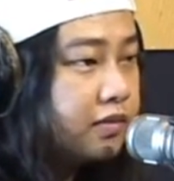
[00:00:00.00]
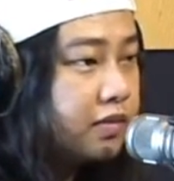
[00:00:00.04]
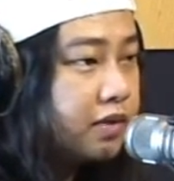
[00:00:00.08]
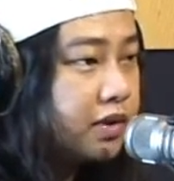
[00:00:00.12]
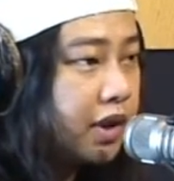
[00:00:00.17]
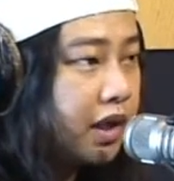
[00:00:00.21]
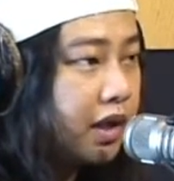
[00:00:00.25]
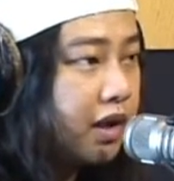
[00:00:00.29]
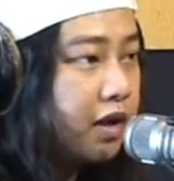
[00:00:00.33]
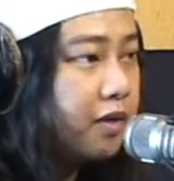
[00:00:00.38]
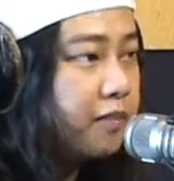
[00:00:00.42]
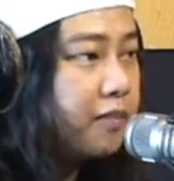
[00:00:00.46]

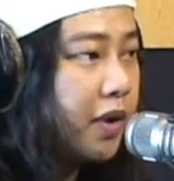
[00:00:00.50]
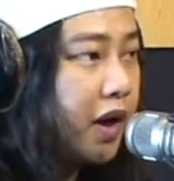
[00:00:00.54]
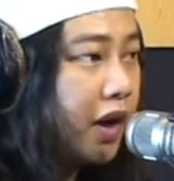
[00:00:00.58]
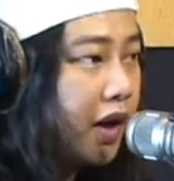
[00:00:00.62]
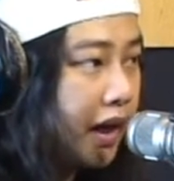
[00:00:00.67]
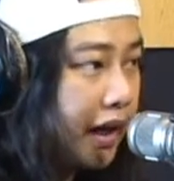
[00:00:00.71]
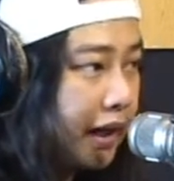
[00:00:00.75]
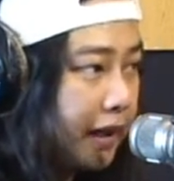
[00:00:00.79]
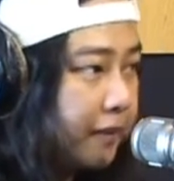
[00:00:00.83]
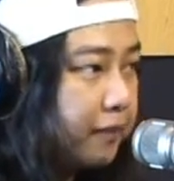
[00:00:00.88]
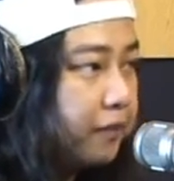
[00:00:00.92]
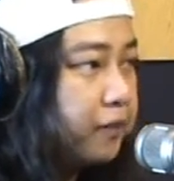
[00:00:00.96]
然后包
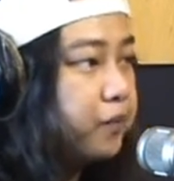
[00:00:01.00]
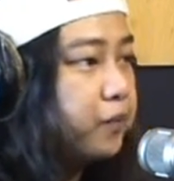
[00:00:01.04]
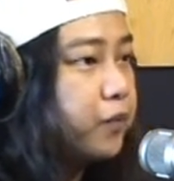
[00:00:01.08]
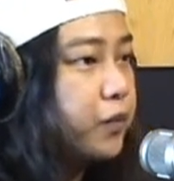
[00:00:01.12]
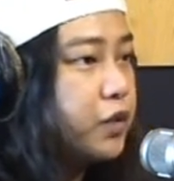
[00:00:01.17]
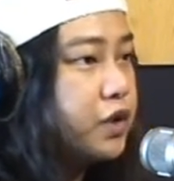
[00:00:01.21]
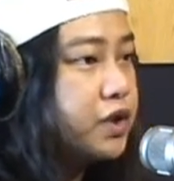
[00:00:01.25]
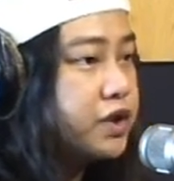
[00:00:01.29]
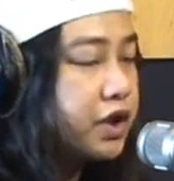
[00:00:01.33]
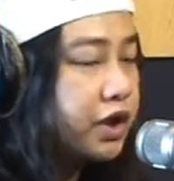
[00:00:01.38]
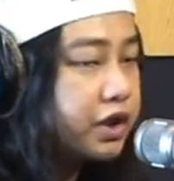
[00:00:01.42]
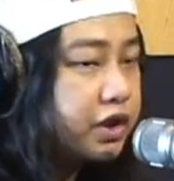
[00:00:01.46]
含
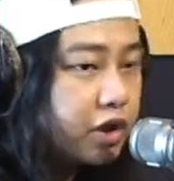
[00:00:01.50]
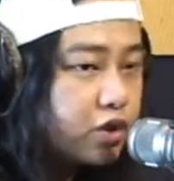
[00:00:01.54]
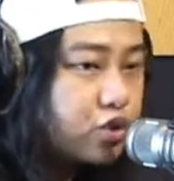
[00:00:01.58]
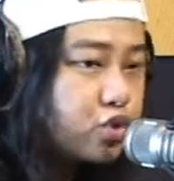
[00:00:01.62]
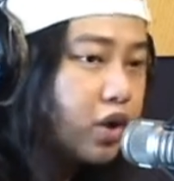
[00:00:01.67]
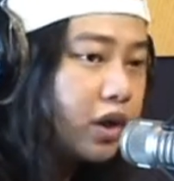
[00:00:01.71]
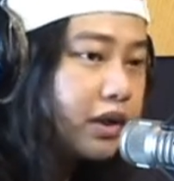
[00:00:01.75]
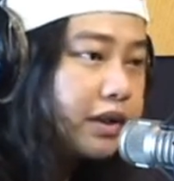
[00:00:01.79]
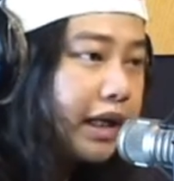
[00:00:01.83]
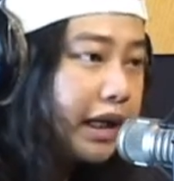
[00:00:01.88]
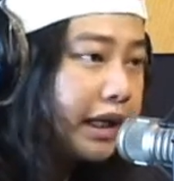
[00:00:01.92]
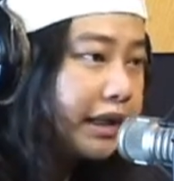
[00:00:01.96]
声音的
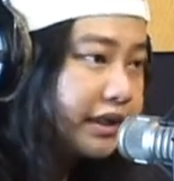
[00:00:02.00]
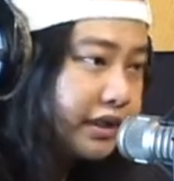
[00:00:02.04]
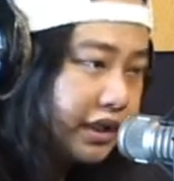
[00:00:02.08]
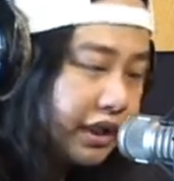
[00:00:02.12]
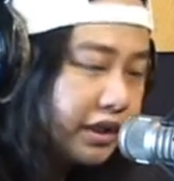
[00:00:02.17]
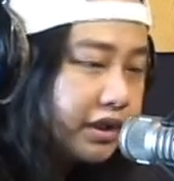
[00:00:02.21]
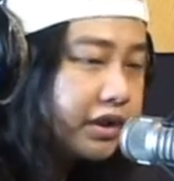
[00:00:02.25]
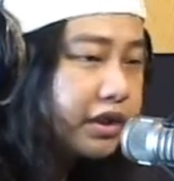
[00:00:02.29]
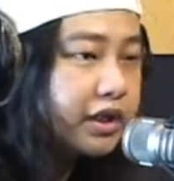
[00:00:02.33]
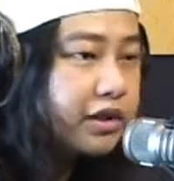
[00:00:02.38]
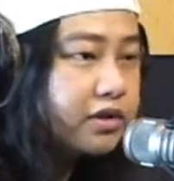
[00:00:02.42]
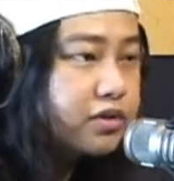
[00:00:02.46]
状态
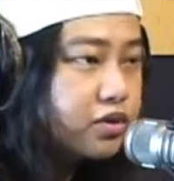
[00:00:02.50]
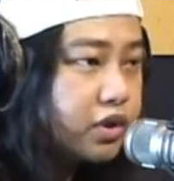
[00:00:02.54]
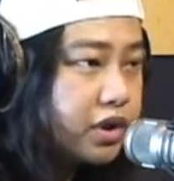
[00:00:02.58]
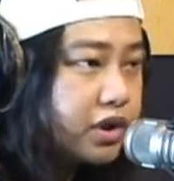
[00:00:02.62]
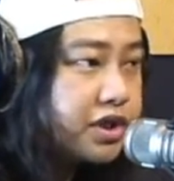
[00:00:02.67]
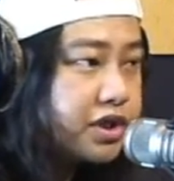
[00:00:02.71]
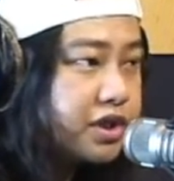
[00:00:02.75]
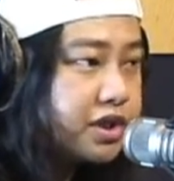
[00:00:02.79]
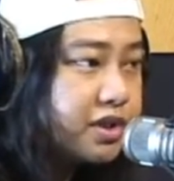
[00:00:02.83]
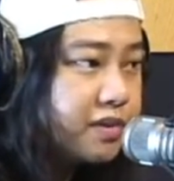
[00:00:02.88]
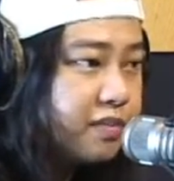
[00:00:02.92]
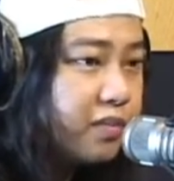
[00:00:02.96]
等等，所以
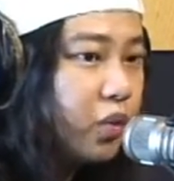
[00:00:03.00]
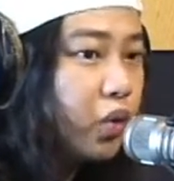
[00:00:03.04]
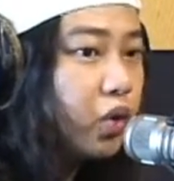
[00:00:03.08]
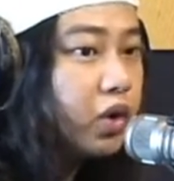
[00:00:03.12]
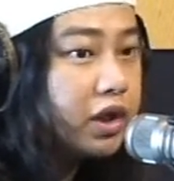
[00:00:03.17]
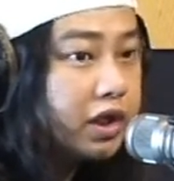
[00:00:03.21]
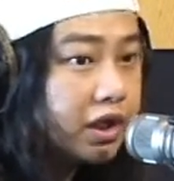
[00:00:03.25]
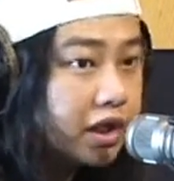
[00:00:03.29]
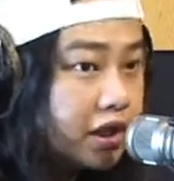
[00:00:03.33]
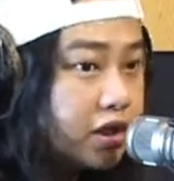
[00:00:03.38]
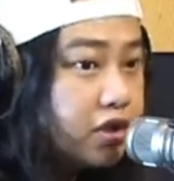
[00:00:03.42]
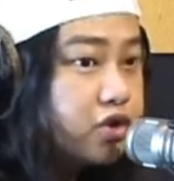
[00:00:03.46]
其实磨
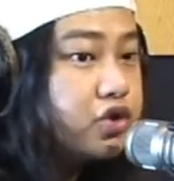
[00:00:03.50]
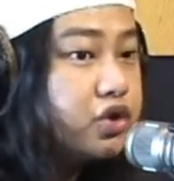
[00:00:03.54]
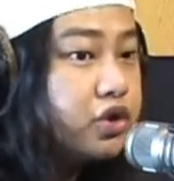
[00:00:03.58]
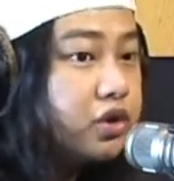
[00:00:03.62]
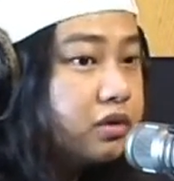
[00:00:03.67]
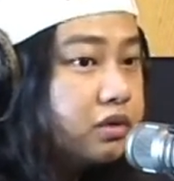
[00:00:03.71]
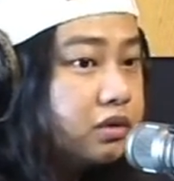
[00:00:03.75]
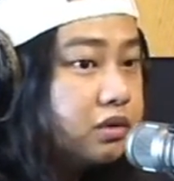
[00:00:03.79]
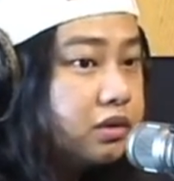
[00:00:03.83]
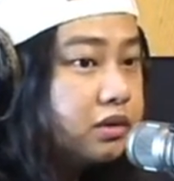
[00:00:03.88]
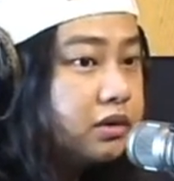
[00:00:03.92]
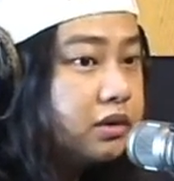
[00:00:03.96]
了很久。
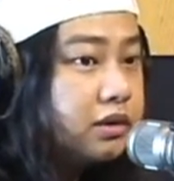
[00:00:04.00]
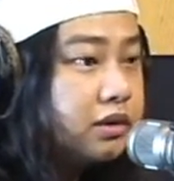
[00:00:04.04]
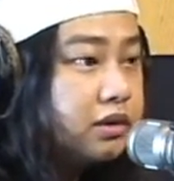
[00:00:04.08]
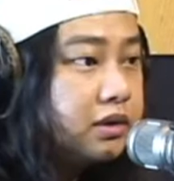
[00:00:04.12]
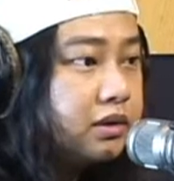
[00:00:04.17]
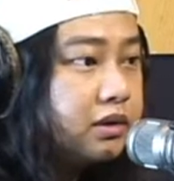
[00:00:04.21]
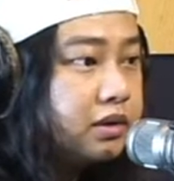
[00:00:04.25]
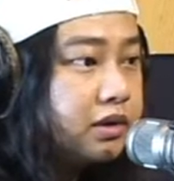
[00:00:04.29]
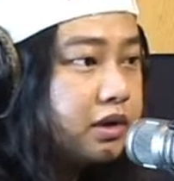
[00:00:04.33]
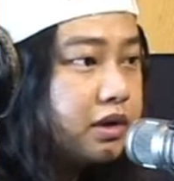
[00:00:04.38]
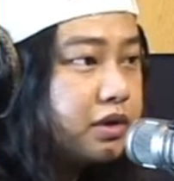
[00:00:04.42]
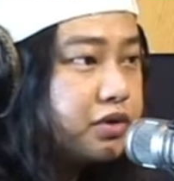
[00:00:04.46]

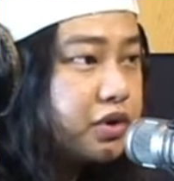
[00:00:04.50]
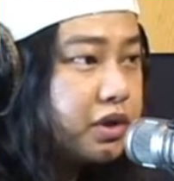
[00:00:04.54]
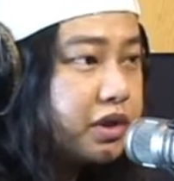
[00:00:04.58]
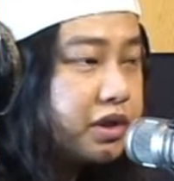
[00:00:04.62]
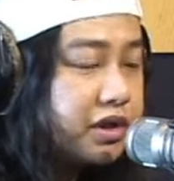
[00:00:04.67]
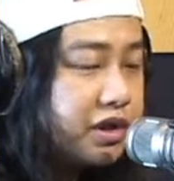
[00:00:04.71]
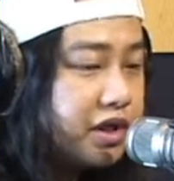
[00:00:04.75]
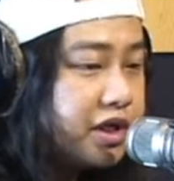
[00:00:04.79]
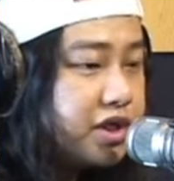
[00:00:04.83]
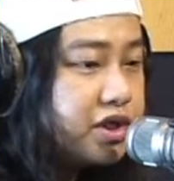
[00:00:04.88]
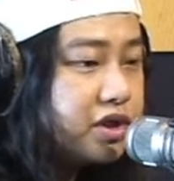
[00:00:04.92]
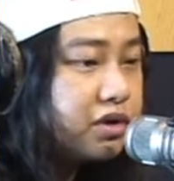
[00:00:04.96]
嗯所以
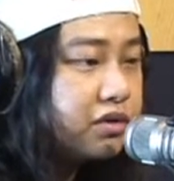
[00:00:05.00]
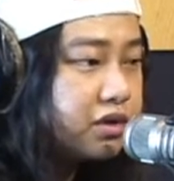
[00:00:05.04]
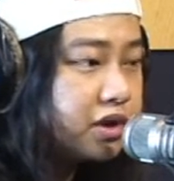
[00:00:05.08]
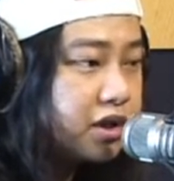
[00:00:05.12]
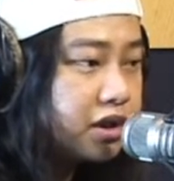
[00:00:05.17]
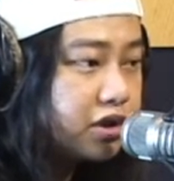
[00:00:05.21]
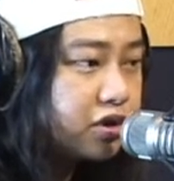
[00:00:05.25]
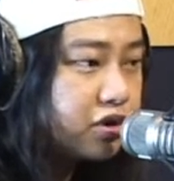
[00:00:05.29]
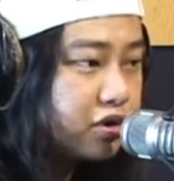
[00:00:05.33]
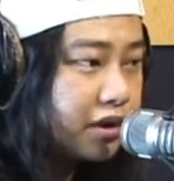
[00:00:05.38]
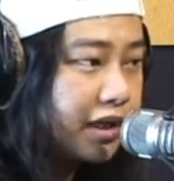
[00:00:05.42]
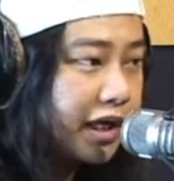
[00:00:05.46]
第一首
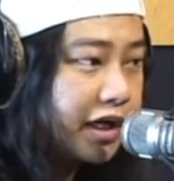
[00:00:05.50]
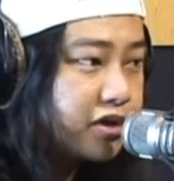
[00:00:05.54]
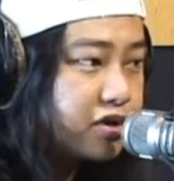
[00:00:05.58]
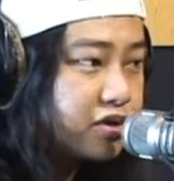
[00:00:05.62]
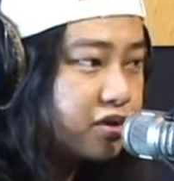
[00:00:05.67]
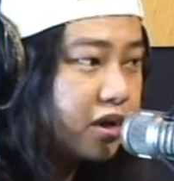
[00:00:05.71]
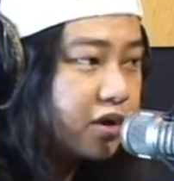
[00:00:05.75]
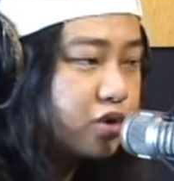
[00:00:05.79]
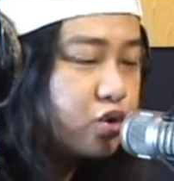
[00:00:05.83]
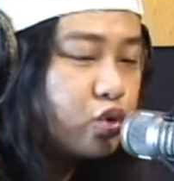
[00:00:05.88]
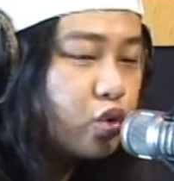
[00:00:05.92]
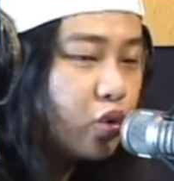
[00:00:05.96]
歌就感受
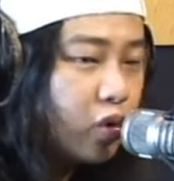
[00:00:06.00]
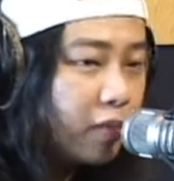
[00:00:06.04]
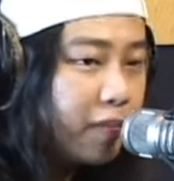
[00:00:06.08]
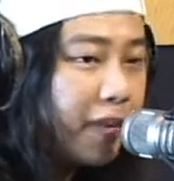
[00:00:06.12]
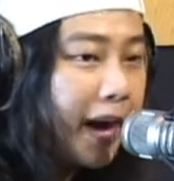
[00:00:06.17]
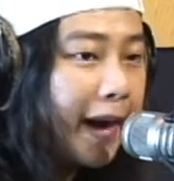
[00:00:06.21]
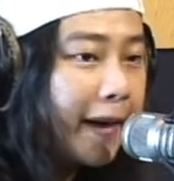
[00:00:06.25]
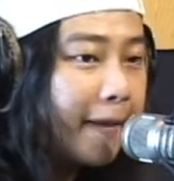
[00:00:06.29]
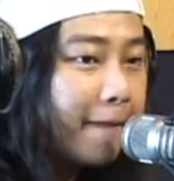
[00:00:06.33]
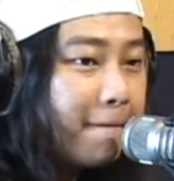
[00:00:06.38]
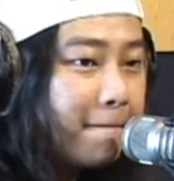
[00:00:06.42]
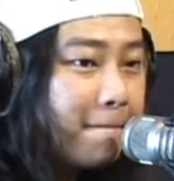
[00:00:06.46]
到挫
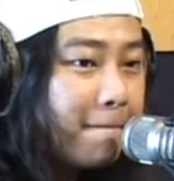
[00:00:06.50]
败。